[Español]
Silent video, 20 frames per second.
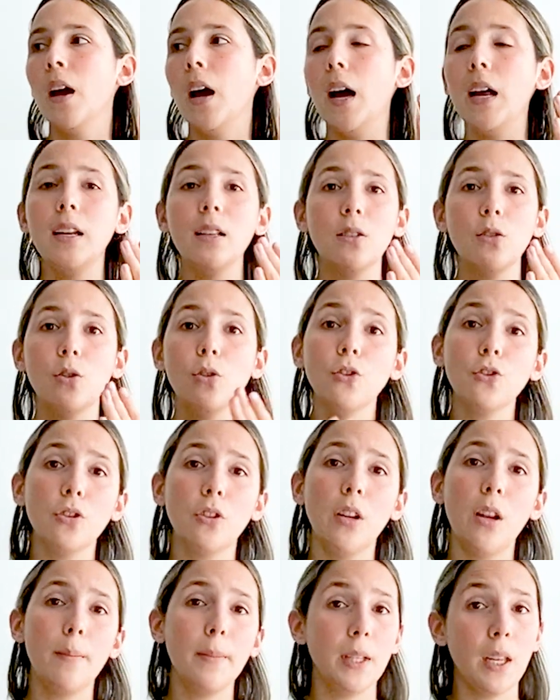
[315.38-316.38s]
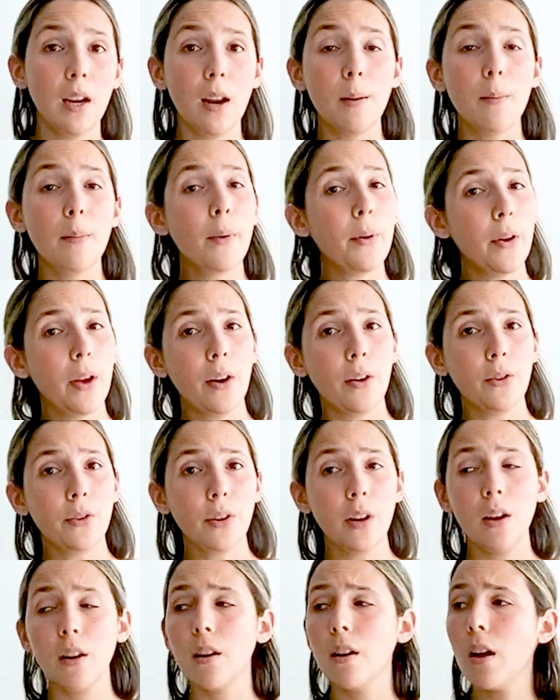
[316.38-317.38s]
a las 8 de la mañana me voy a
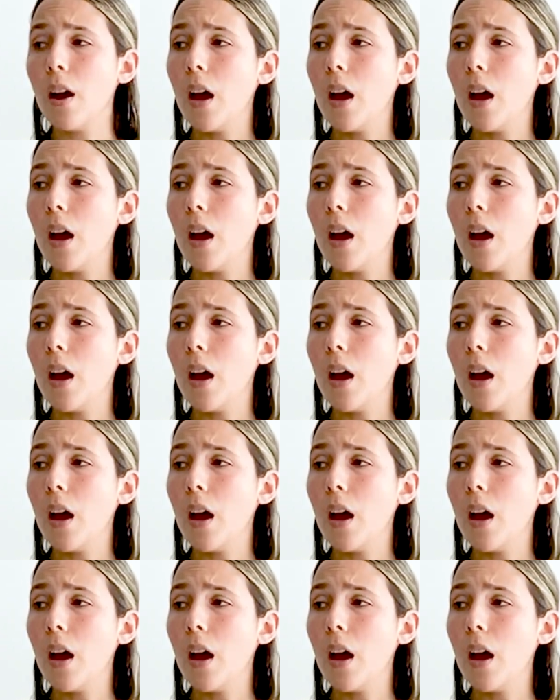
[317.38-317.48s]
correr,